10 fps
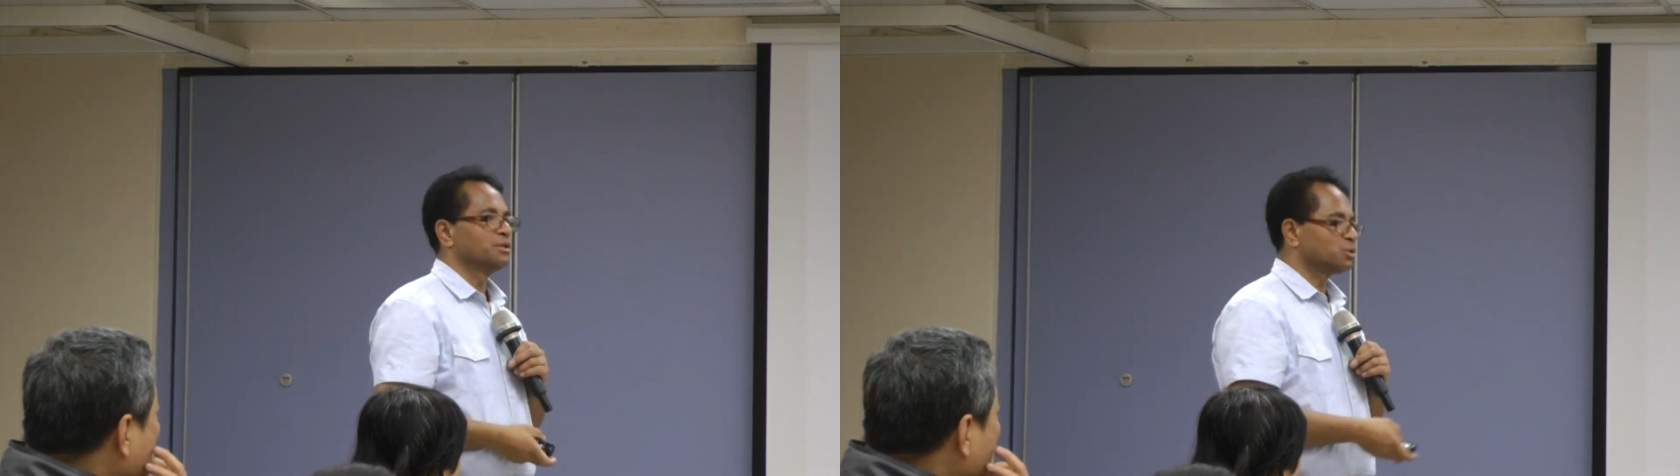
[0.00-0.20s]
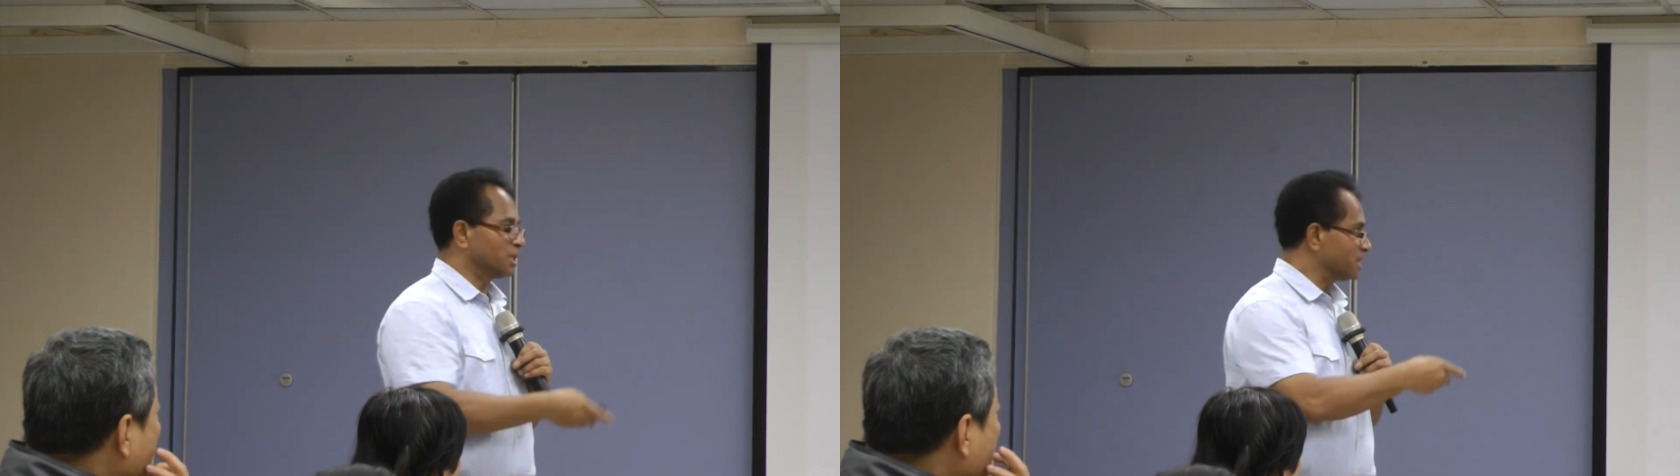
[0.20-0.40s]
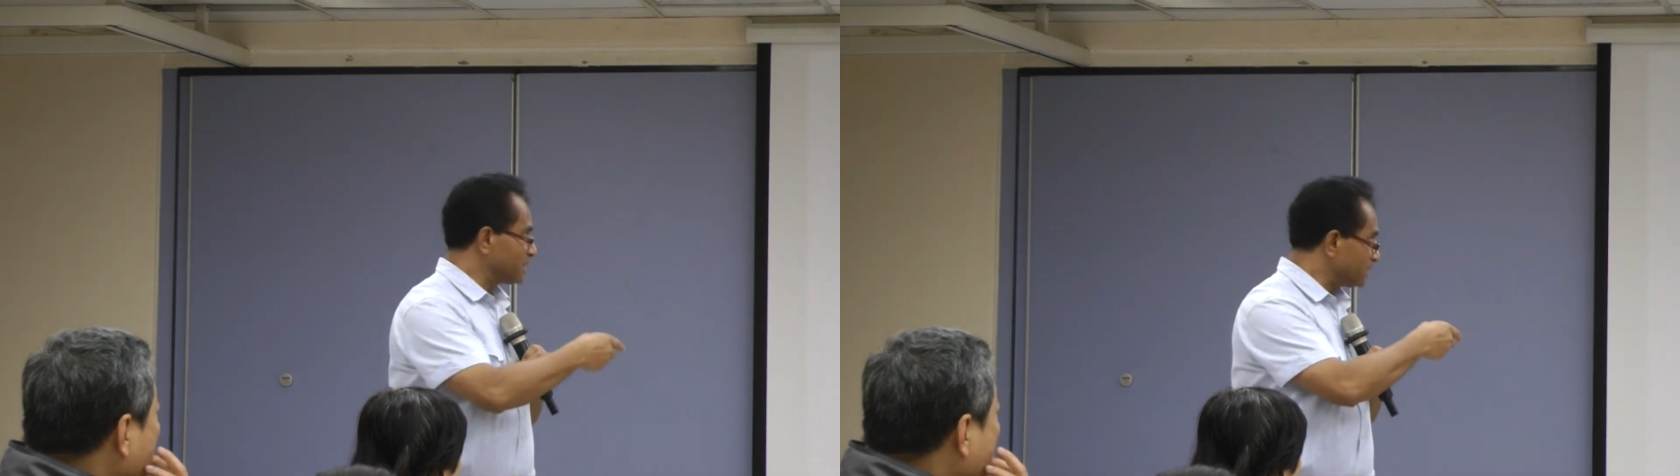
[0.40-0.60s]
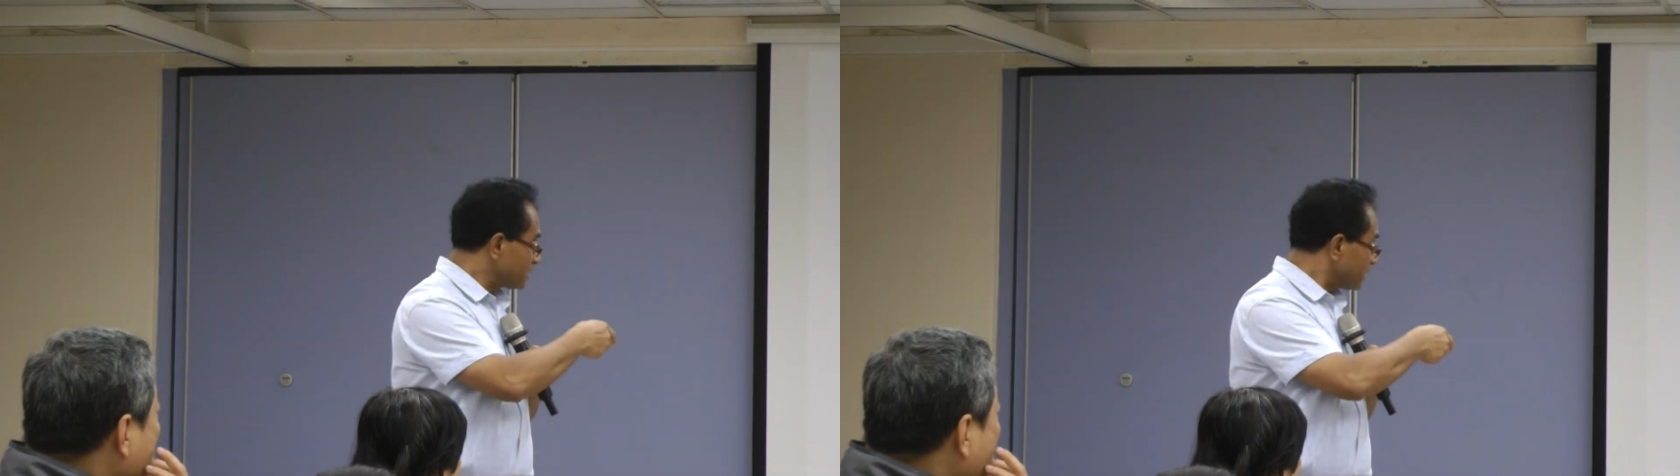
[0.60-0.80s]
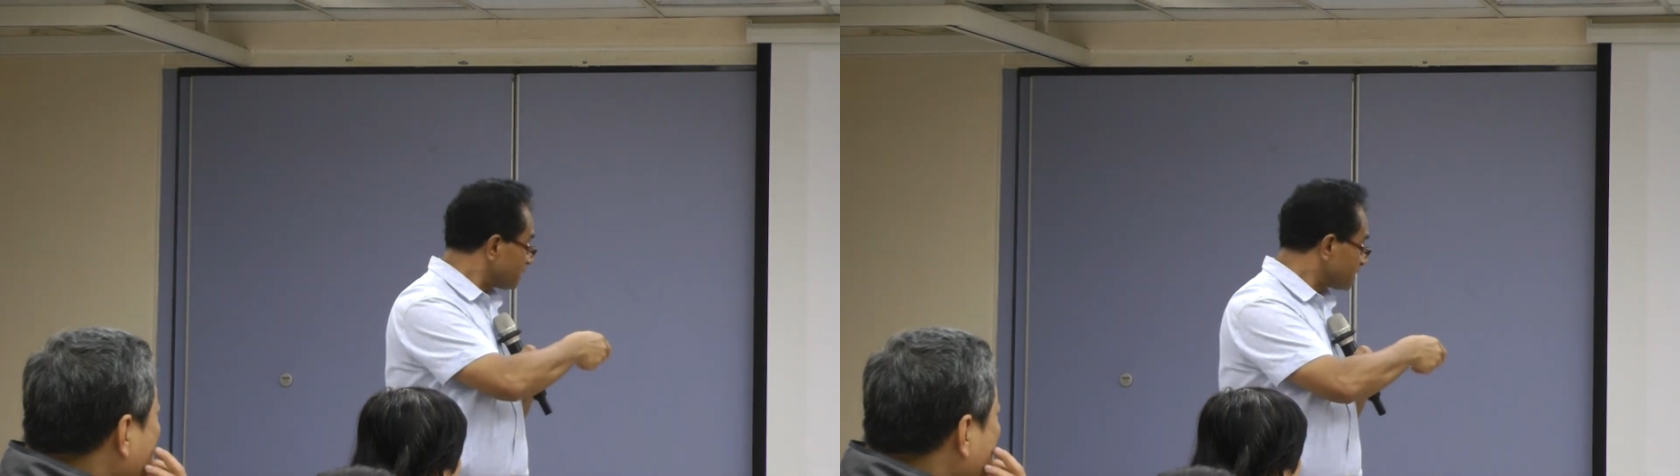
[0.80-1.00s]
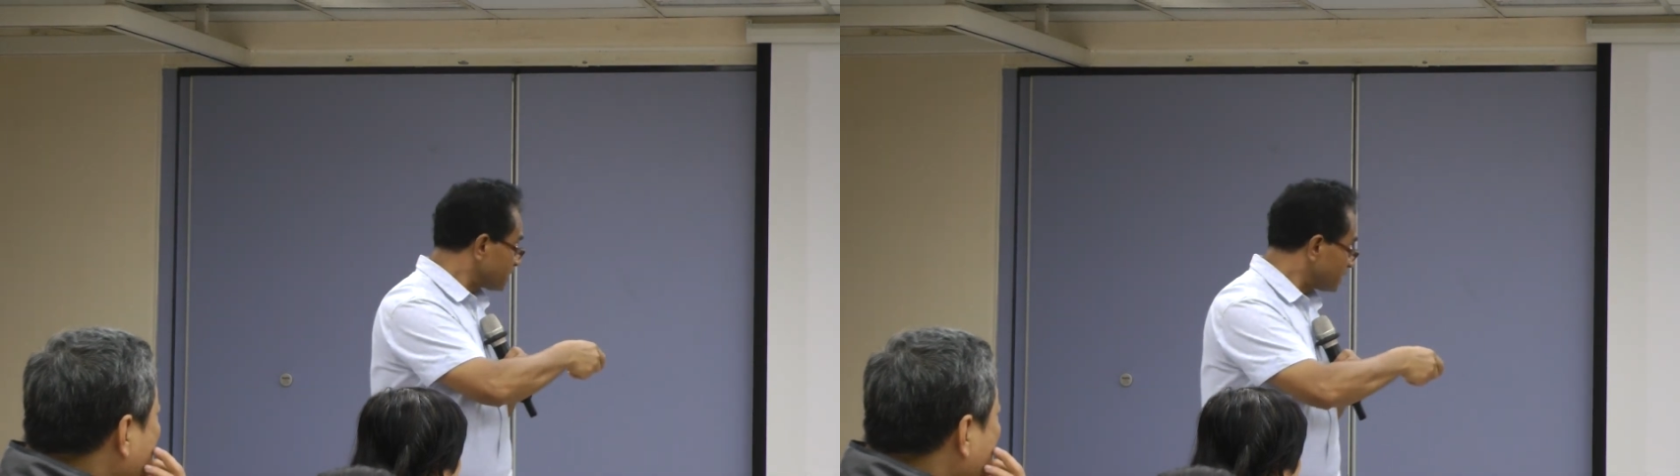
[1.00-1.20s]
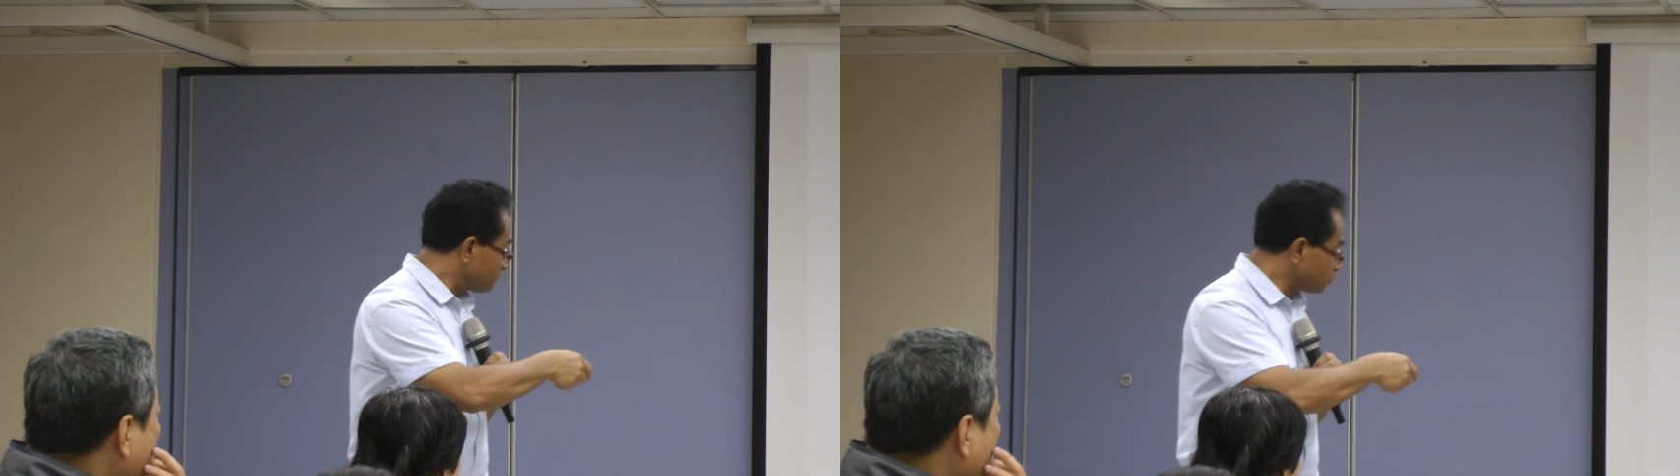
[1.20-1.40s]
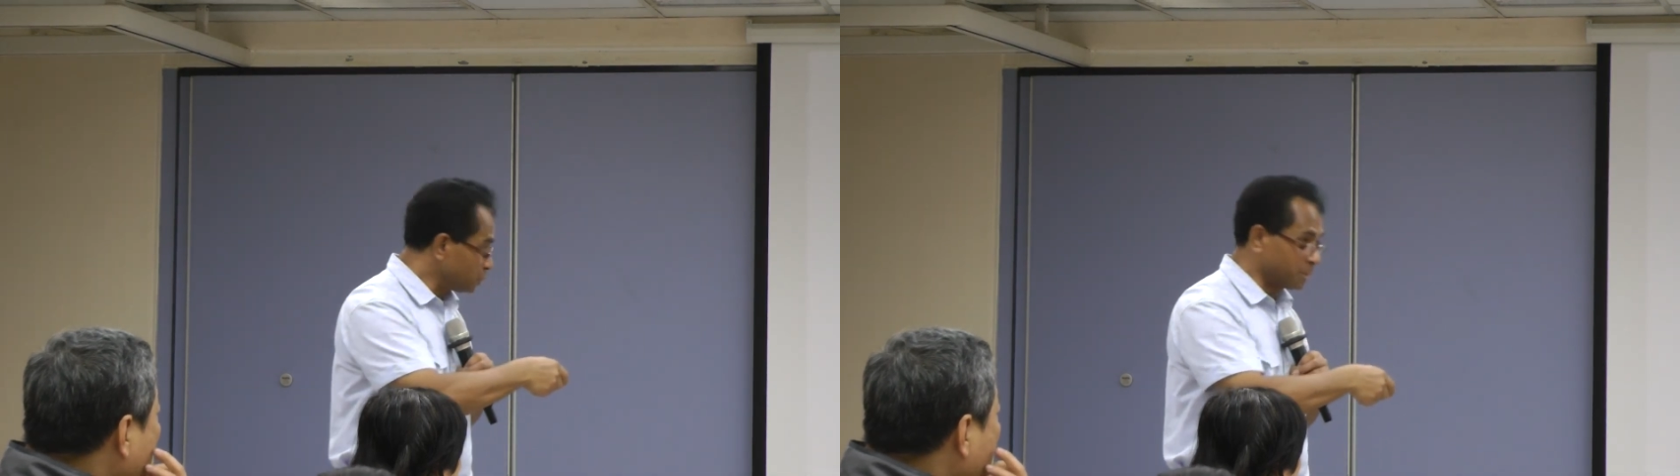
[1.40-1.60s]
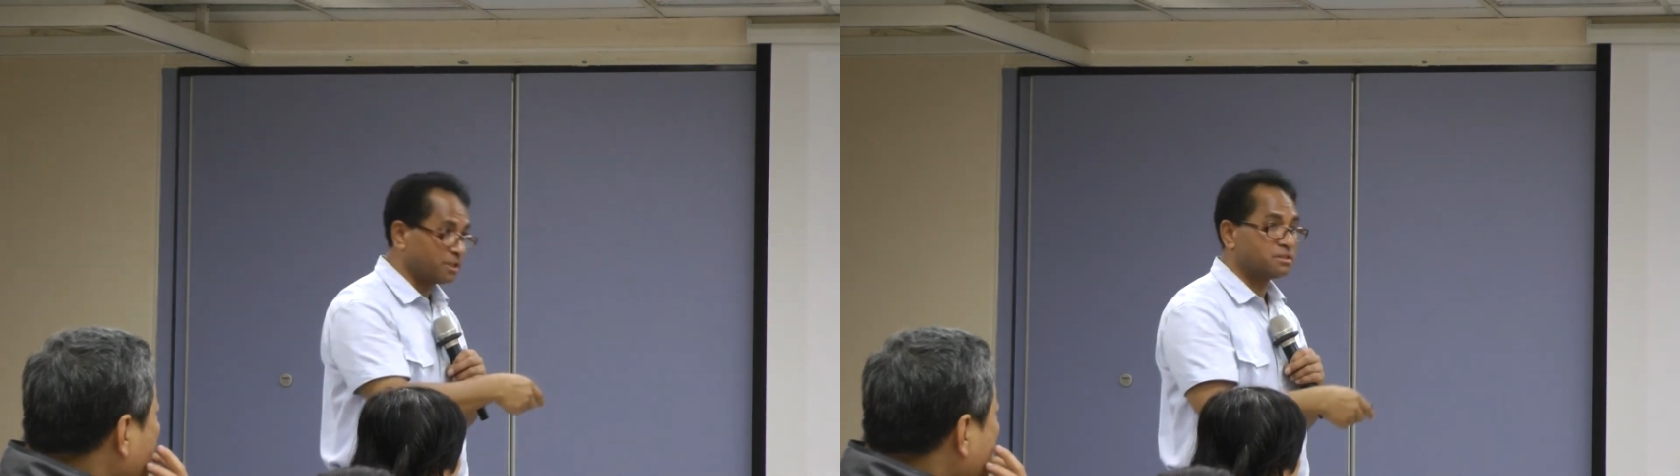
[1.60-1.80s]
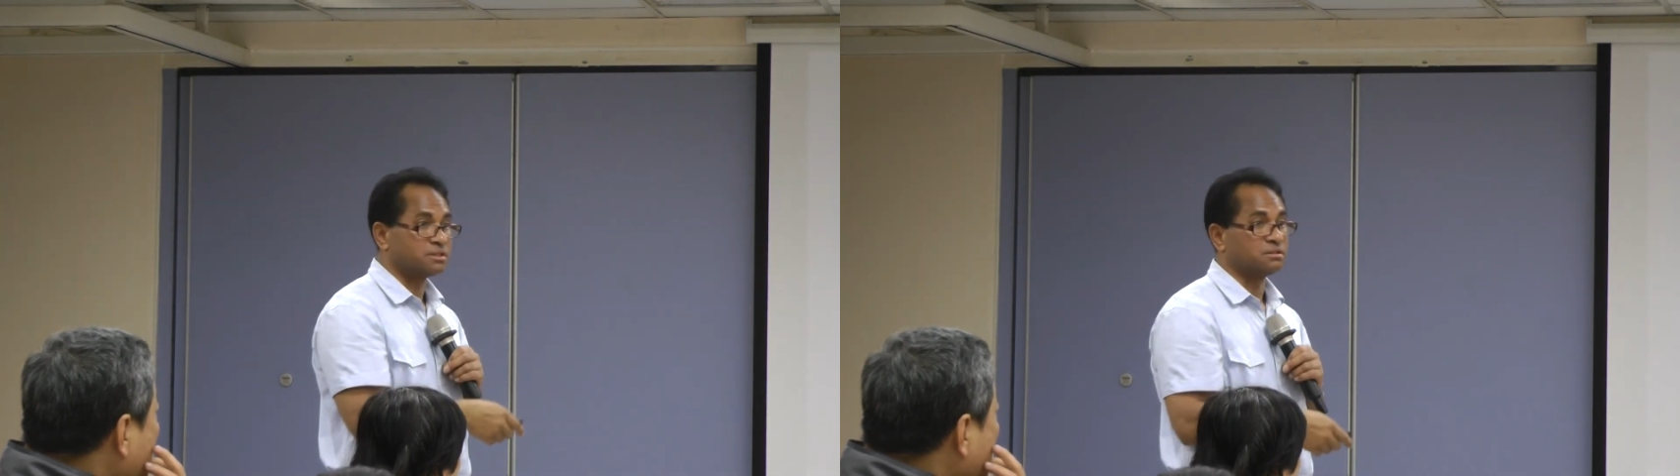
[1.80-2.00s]
所以呢，在这里这些的妇女
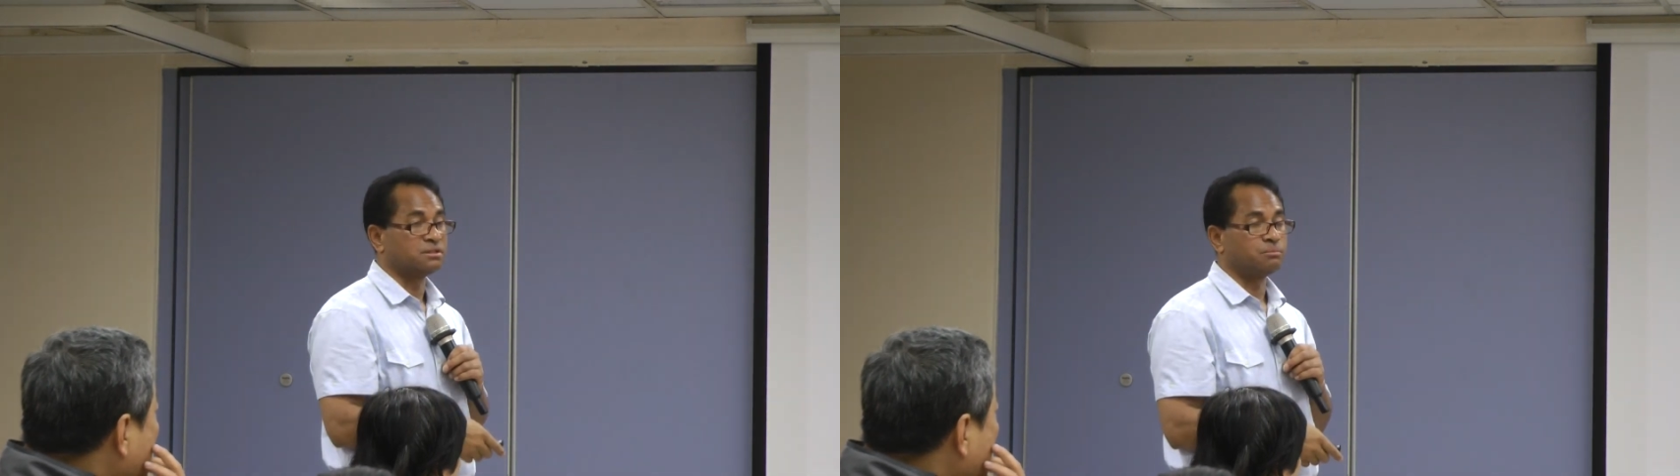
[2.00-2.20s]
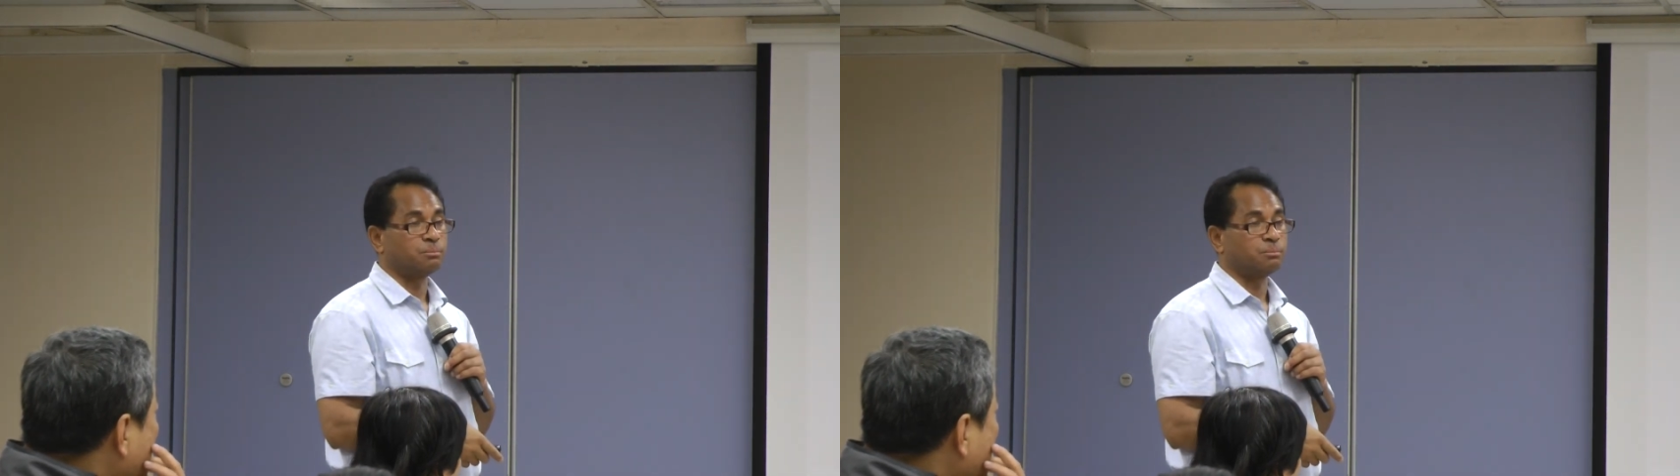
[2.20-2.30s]
们是